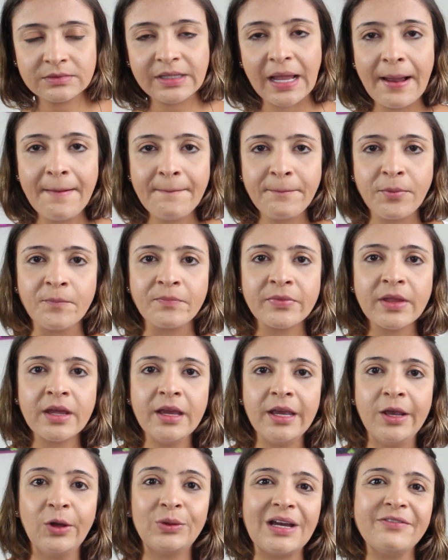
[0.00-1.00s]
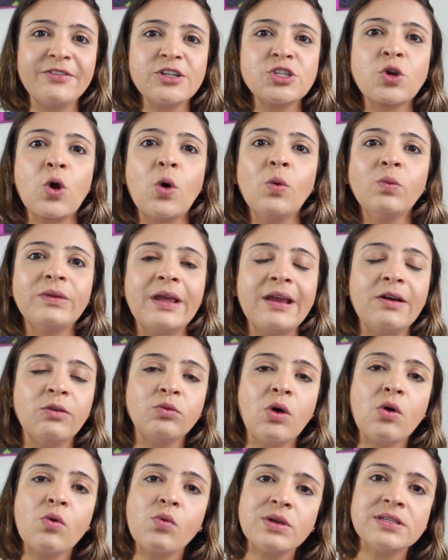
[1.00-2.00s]
tempo eu estava
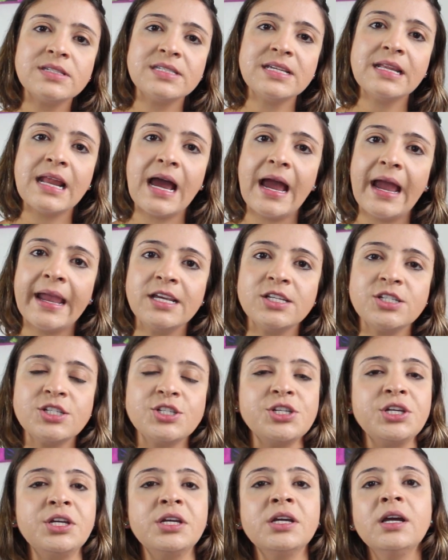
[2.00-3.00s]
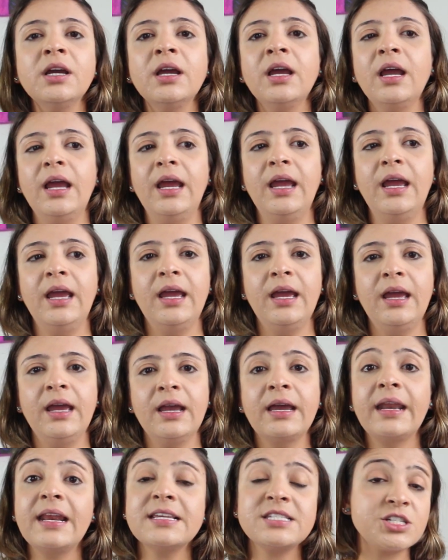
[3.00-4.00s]
escondendo alguns sinais de
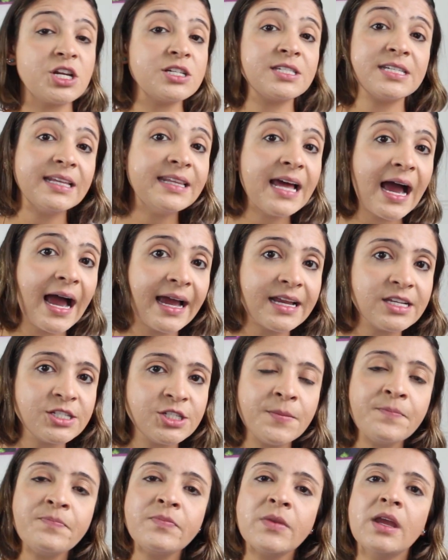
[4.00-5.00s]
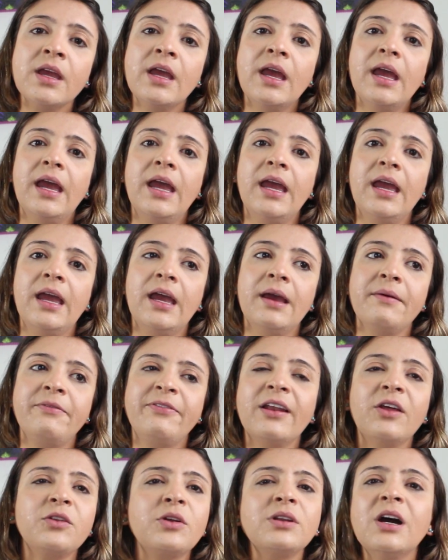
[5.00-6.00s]
é, crise de ansiedade, é,
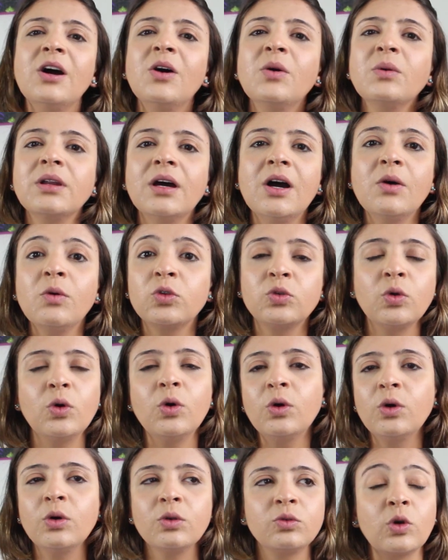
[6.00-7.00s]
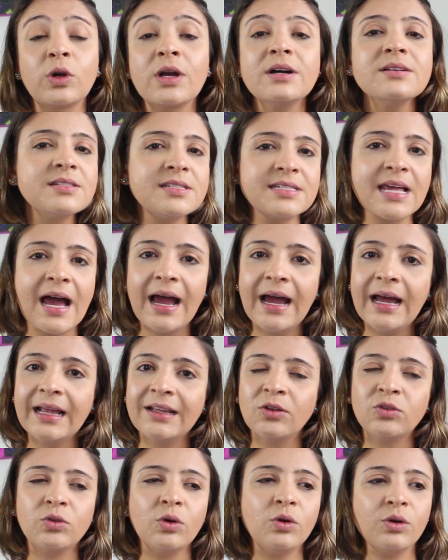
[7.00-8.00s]
falando, não, não, eu tô, tô
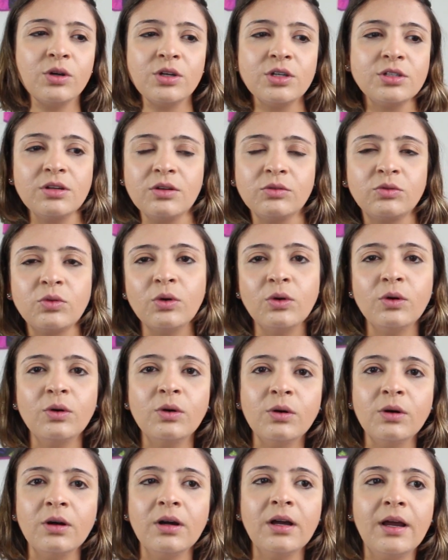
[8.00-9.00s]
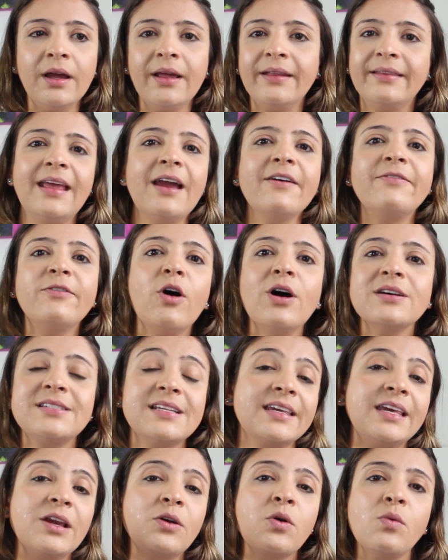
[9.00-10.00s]
cansada, eu tô, eu tô
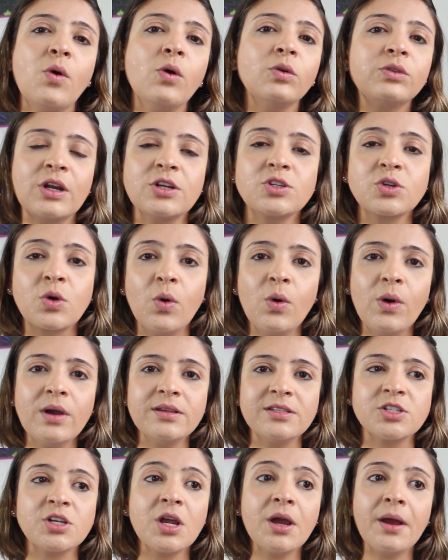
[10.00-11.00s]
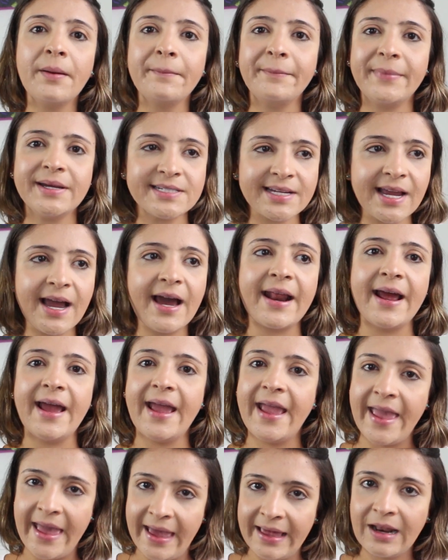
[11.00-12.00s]
nervosa aqui com outras coisas. Mas, cara,
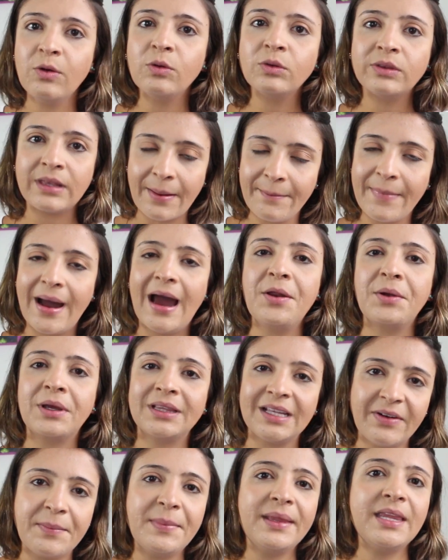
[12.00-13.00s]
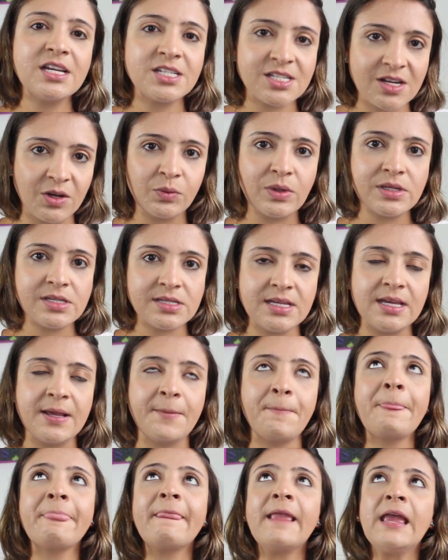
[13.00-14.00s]
era o trabalho que estava me deixando assim.